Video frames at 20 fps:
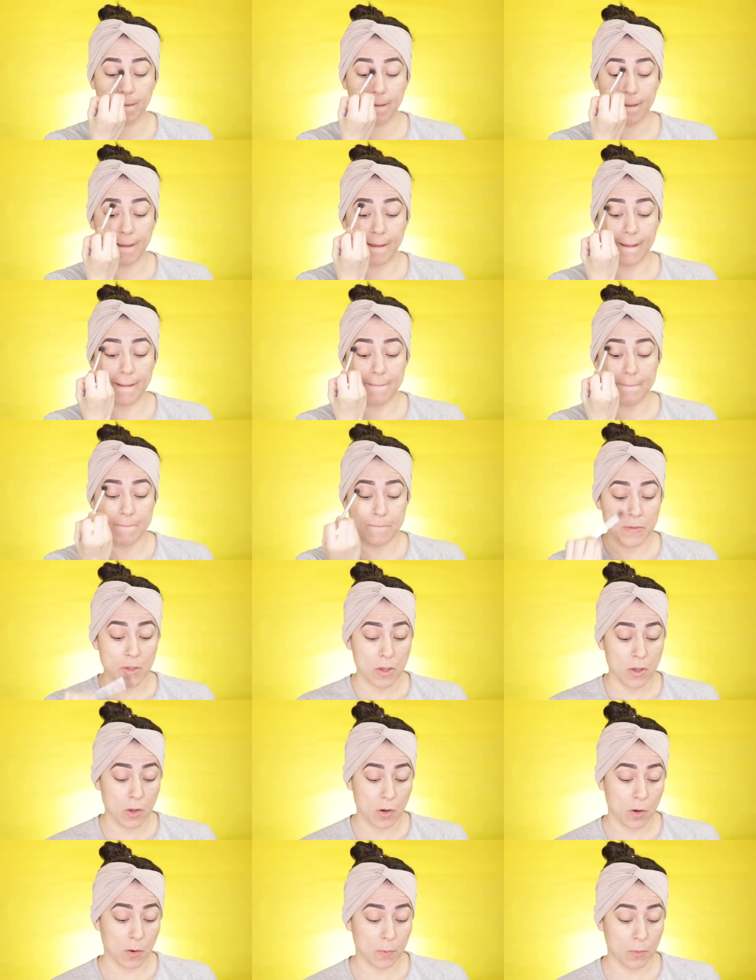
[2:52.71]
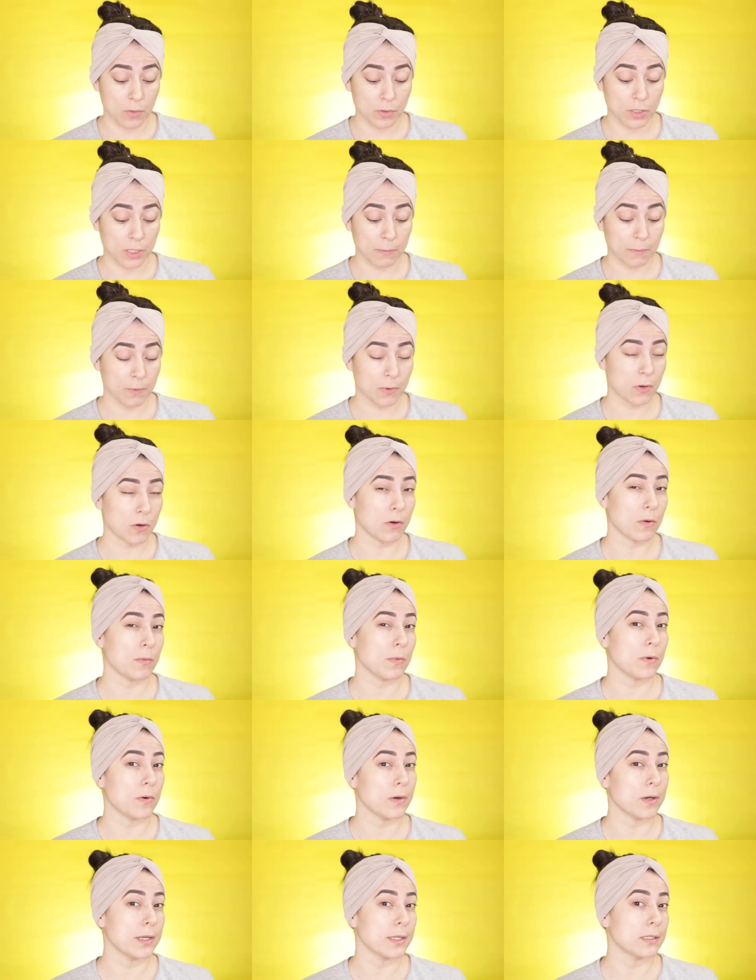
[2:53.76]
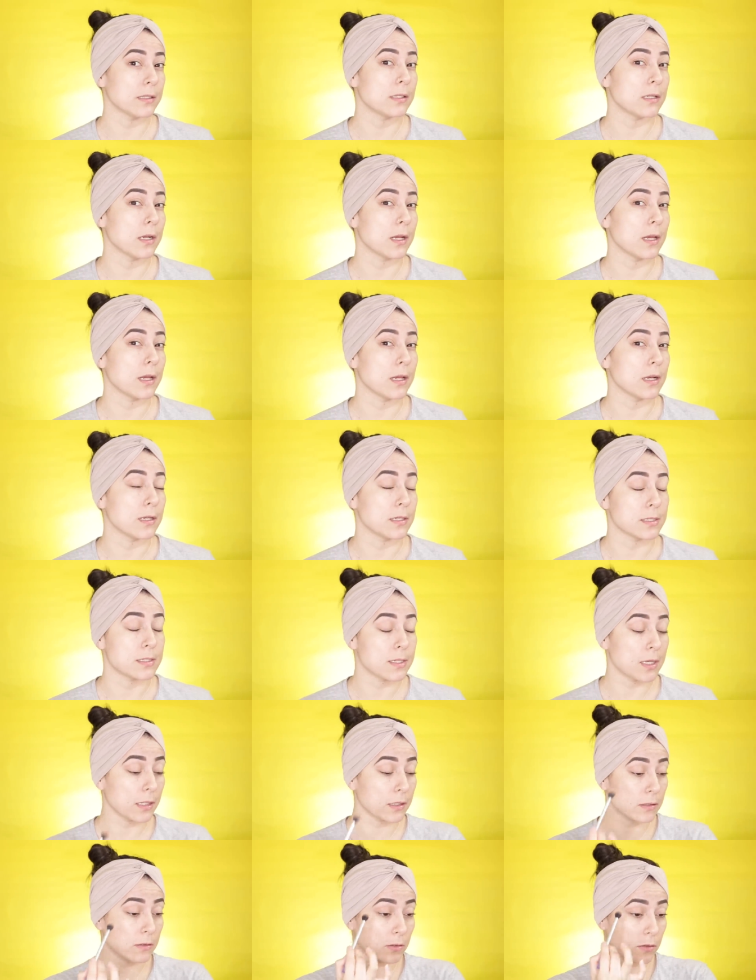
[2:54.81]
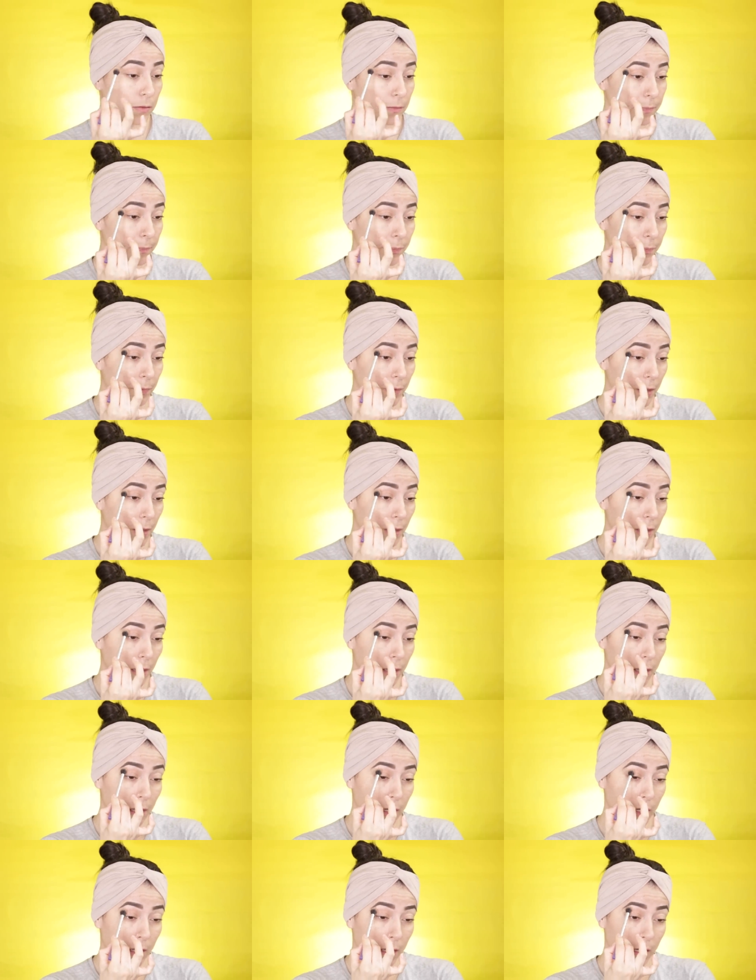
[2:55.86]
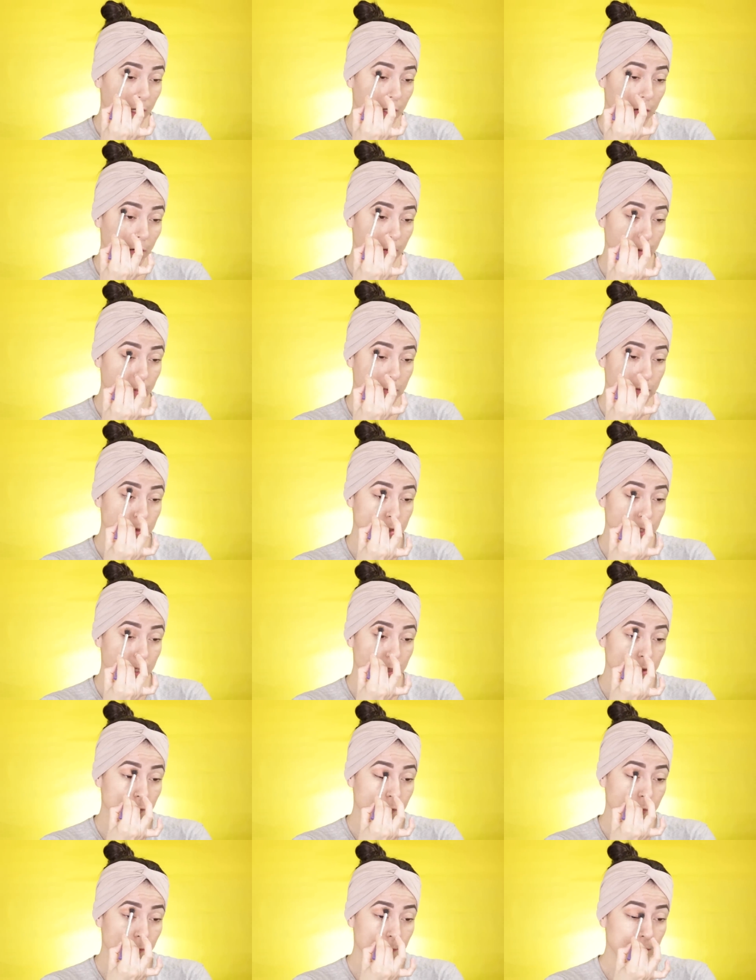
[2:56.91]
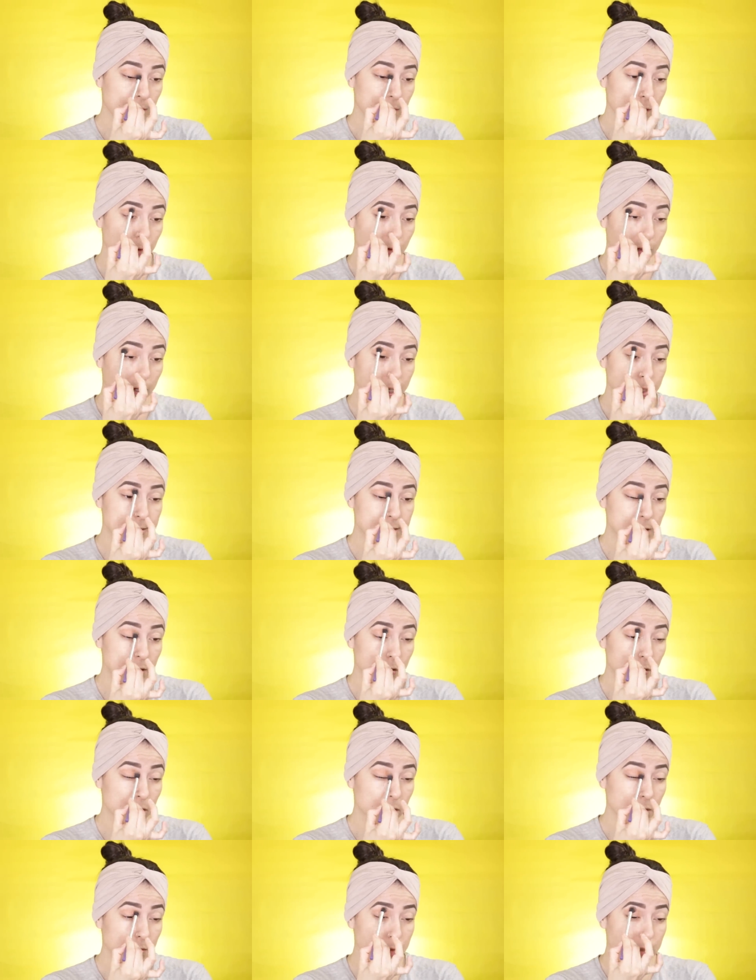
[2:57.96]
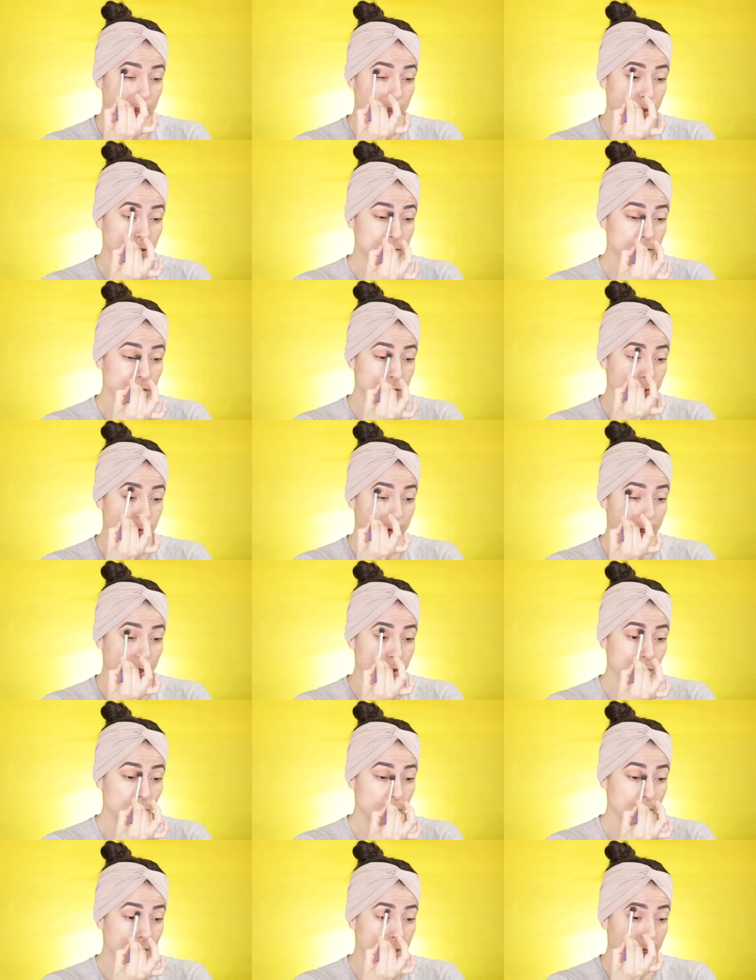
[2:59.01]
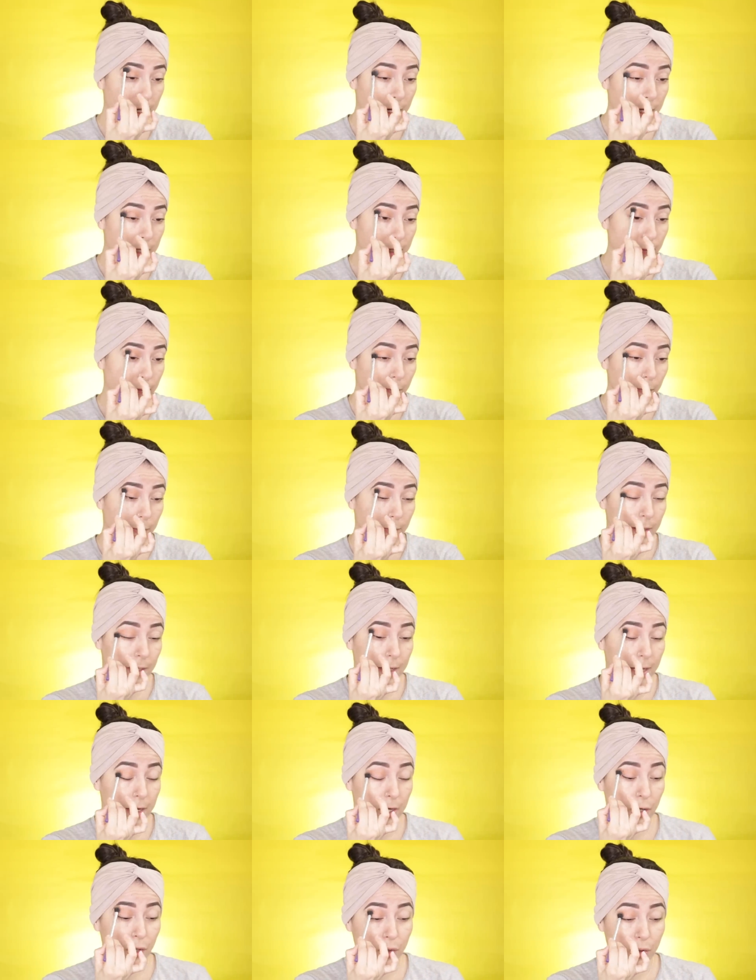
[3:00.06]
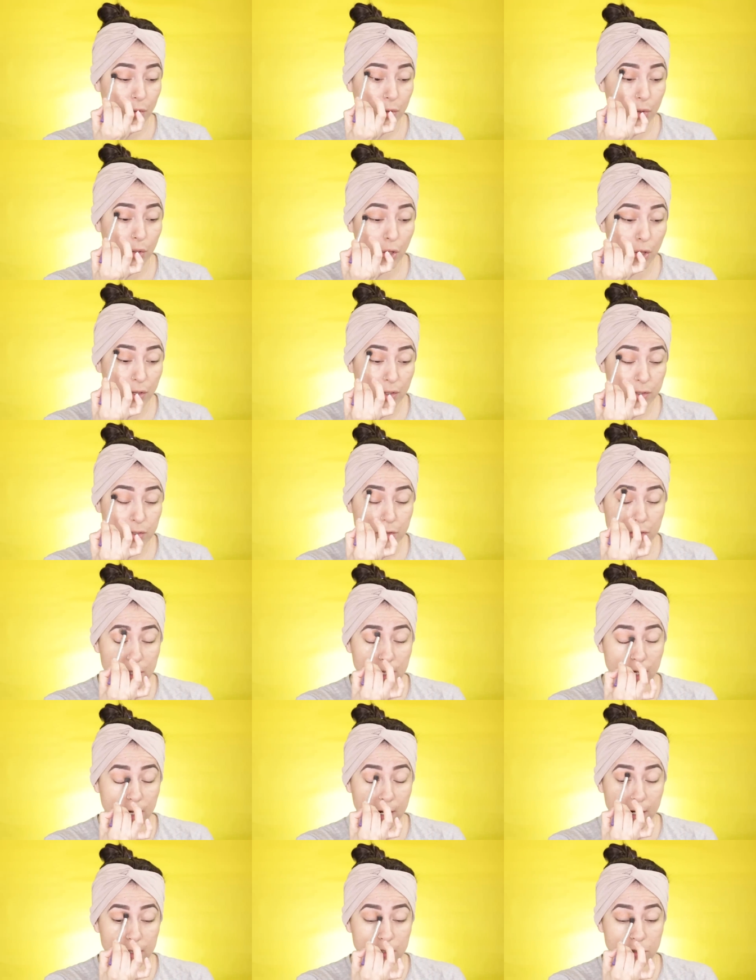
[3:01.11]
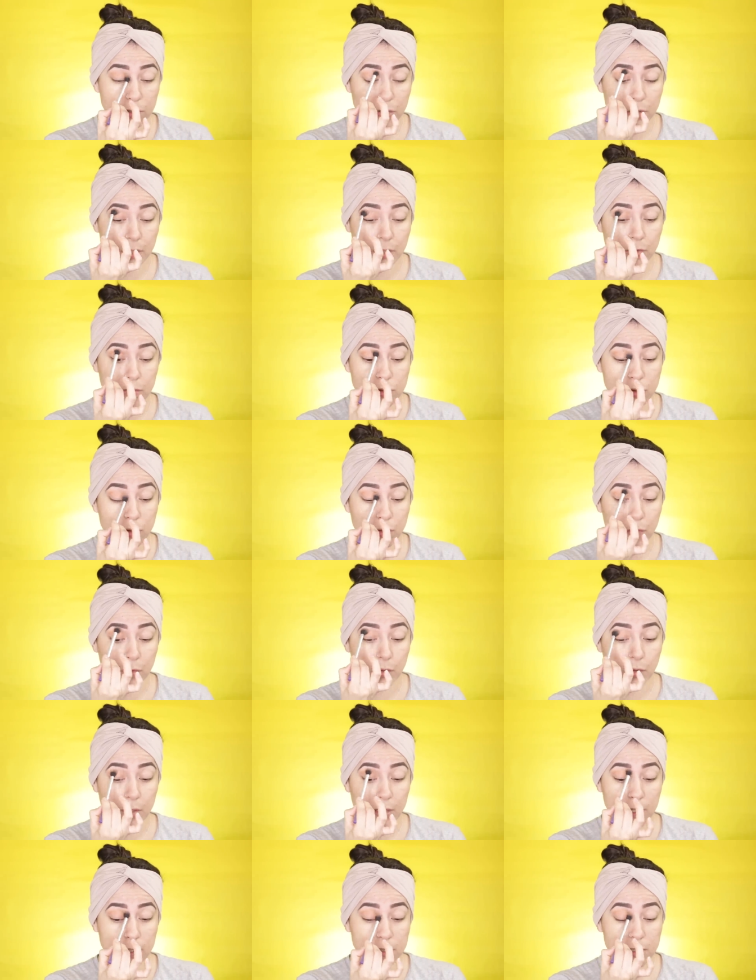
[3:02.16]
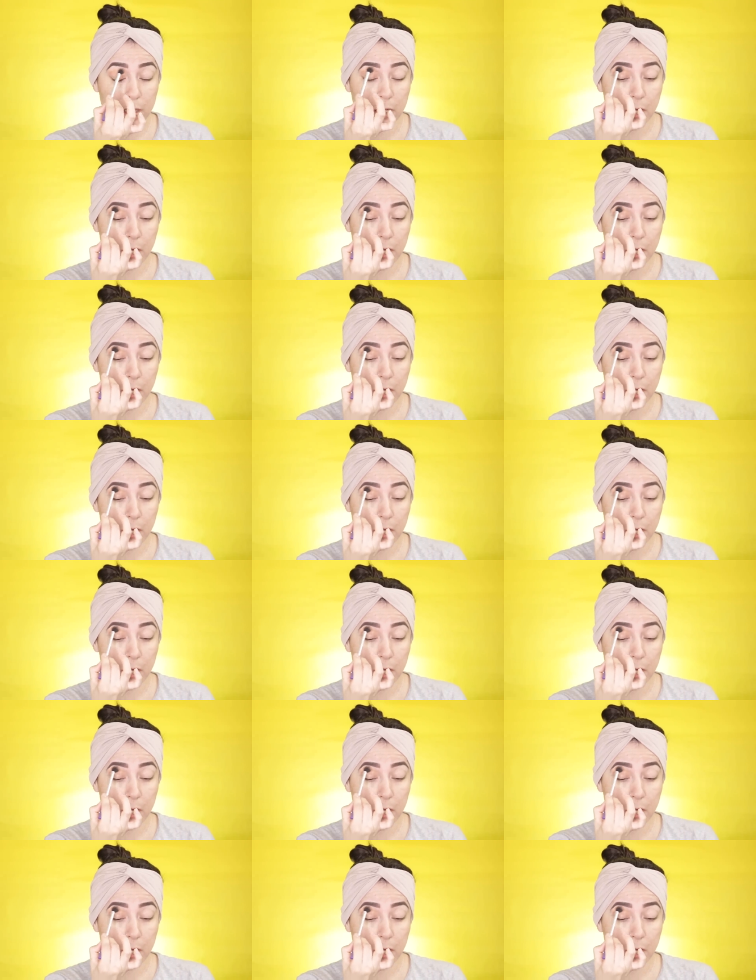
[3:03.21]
¿ok? Como tipo, como entre el centro y lo vamos a ir difuminando. Este color, chicas, nos va a ayudar a difuminar todo el resto de los colores